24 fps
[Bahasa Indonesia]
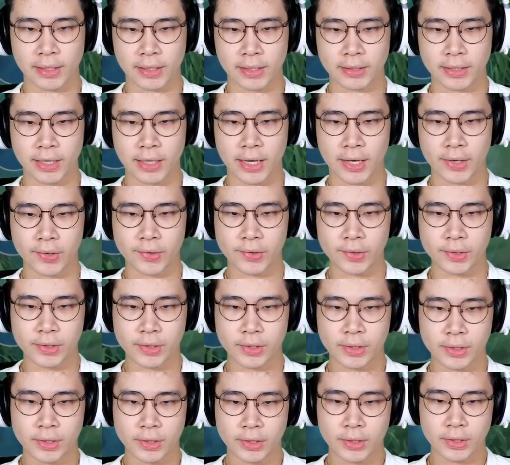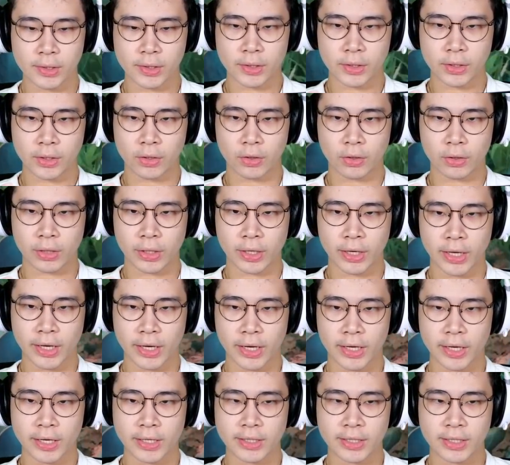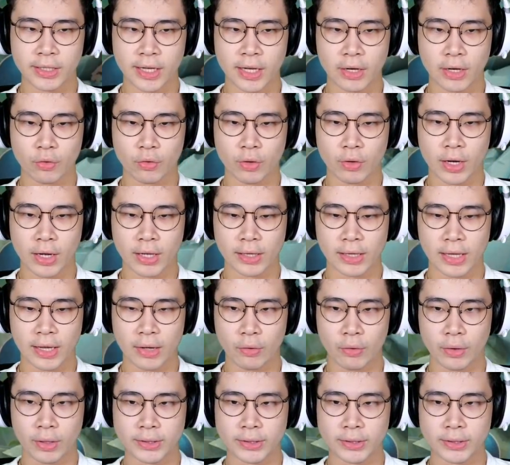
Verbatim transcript: gajah. Ya. Oke, di sini aku nggak tahu